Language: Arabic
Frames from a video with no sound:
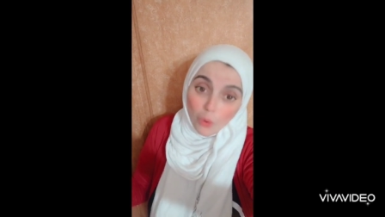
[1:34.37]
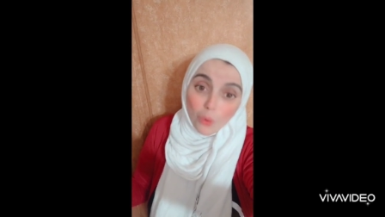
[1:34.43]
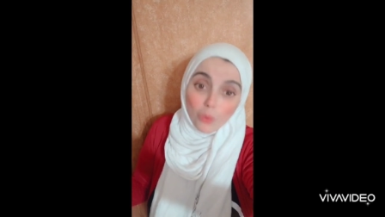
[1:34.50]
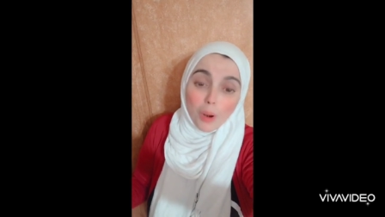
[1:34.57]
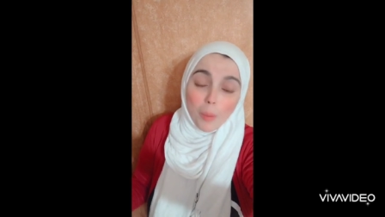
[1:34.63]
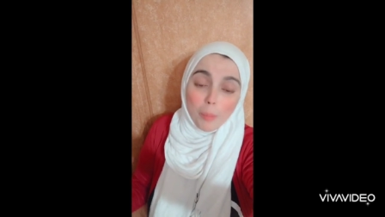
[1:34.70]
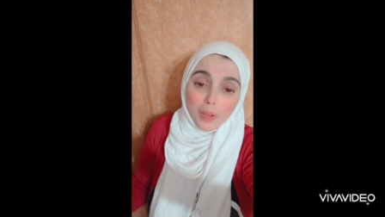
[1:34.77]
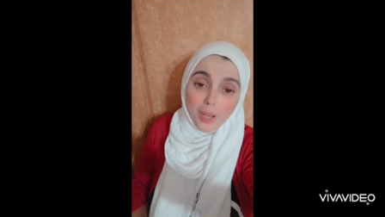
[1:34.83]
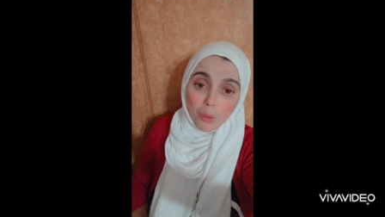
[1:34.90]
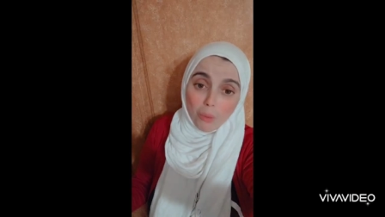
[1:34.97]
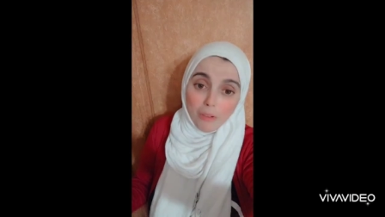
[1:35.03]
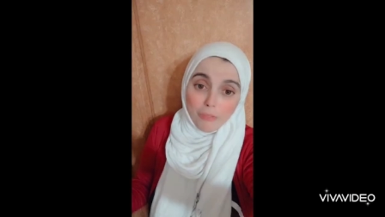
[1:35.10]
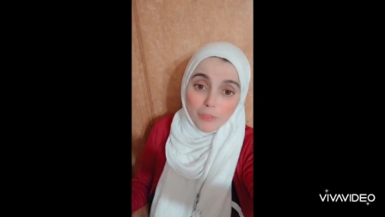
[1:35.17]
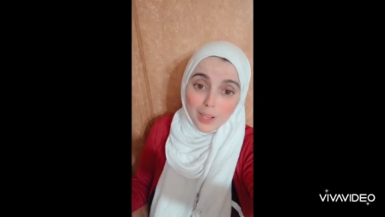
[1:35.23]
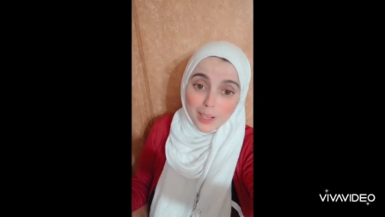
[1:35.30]
ربنا
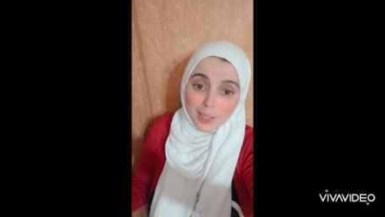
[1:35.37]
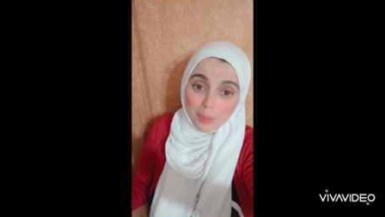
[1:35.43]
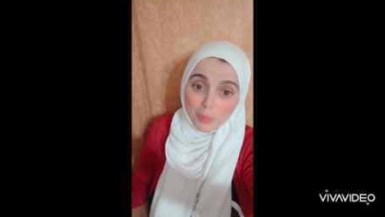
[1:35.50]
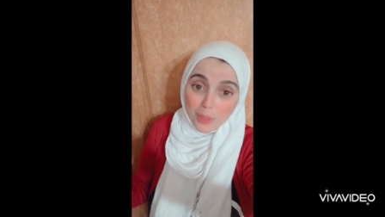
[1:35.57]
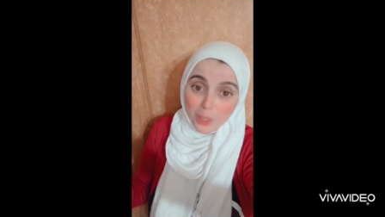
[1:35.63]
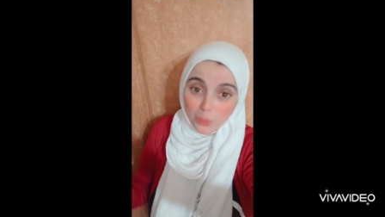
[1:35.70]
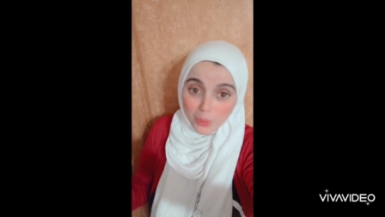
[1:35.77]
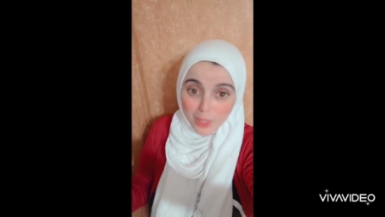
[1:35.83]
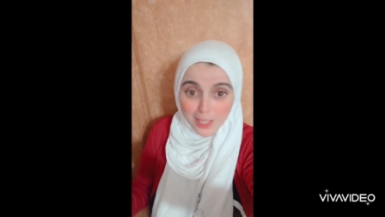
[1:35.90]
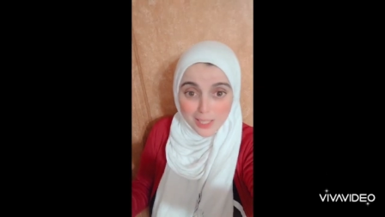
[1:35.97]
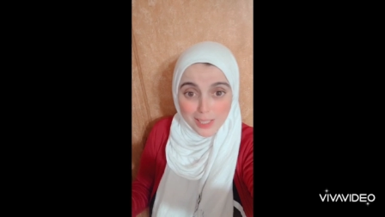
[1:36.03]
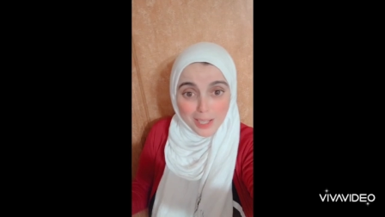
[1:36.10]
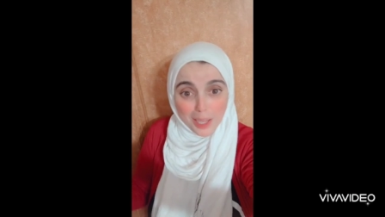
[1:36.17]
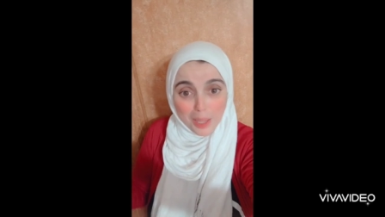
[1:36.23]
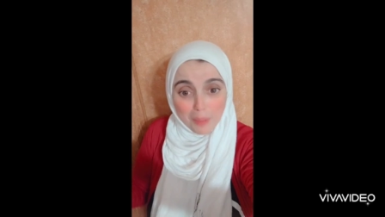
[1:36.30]
يوفق الجميع
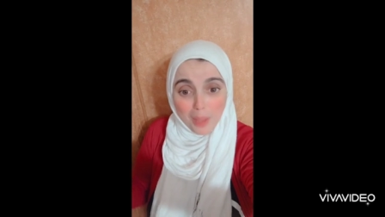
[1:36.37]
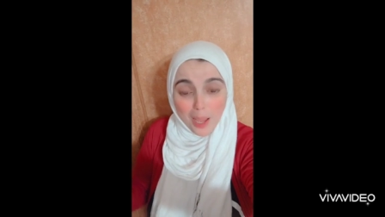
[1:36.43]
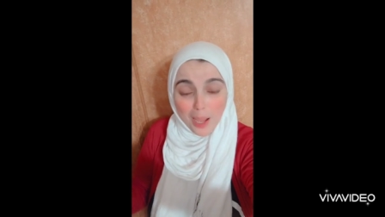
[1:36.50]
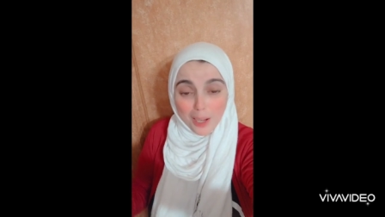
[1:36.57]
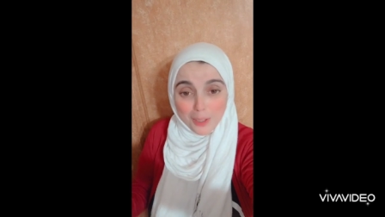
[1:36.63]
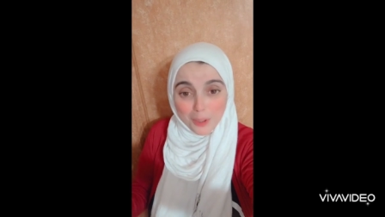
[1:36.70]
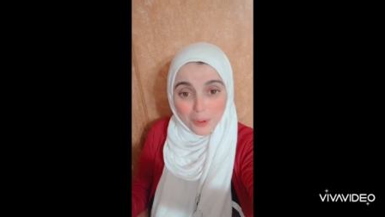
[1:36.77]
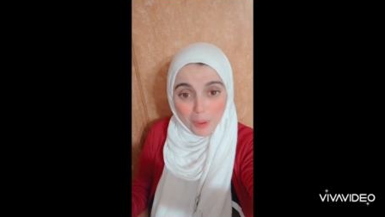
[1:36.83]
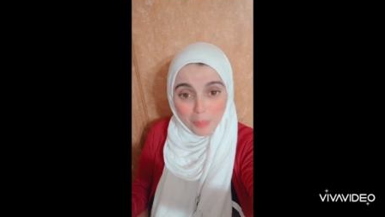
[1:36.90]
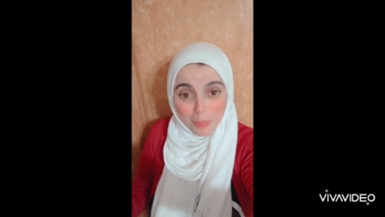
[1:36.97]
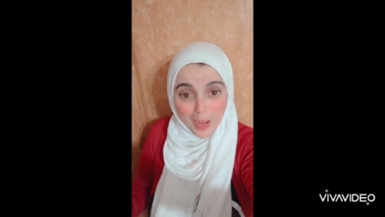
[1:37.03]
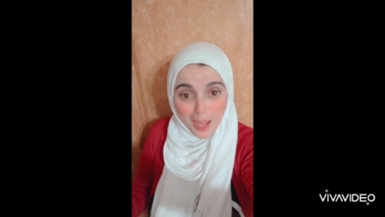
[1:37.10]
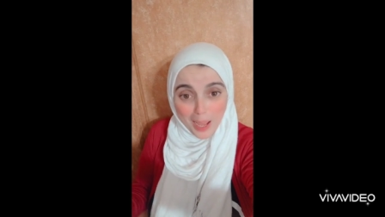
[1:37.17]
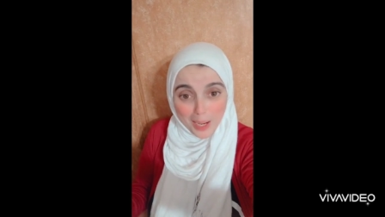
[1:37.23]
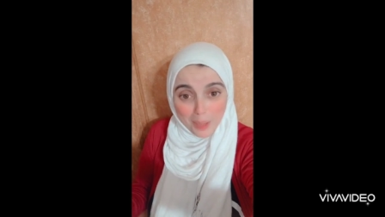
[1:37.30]
ويهدينا جميعا يا رب
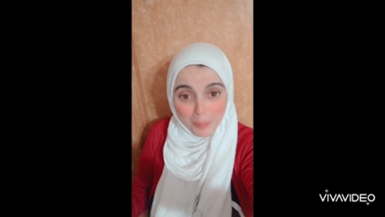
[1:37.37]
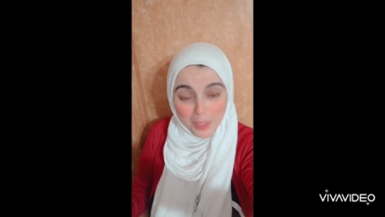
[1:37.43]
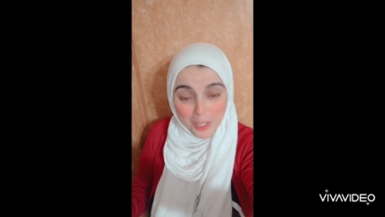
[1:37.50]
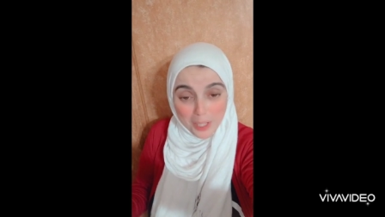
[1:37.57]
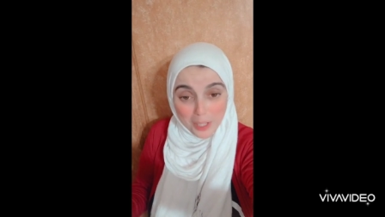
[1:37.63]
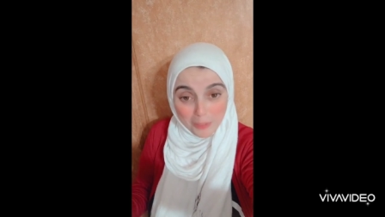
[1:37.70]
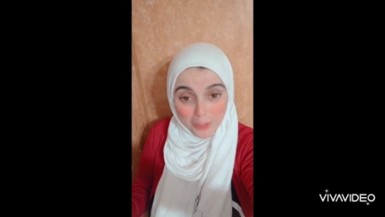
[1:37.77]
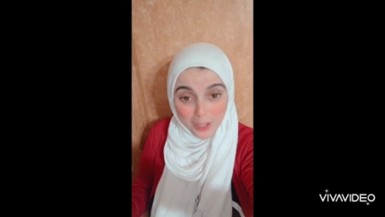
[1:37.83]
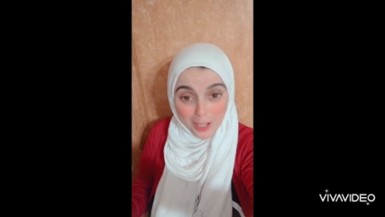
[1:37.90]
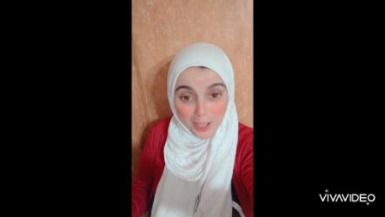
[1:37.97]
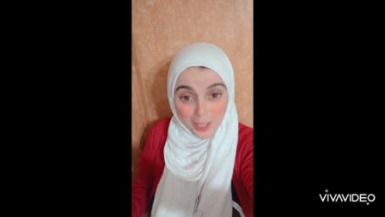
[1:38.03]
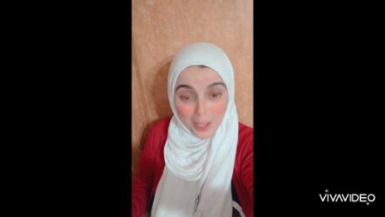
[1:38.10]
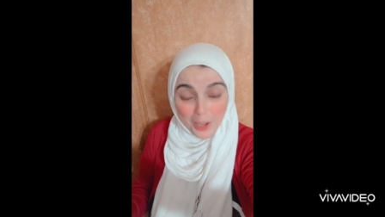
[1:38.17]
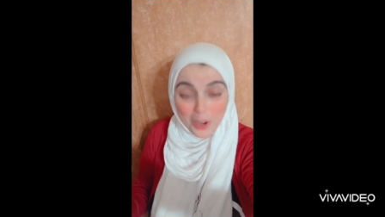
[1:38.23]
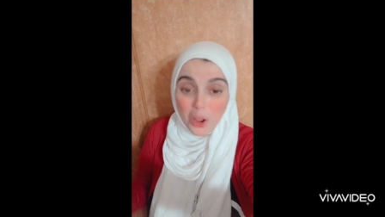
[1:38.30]
العالمين اللي فيه
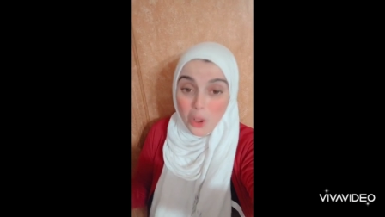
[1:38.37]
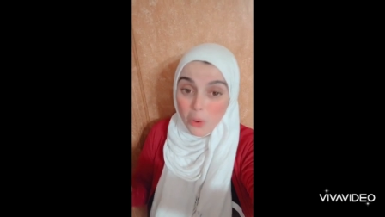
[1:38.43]
الخير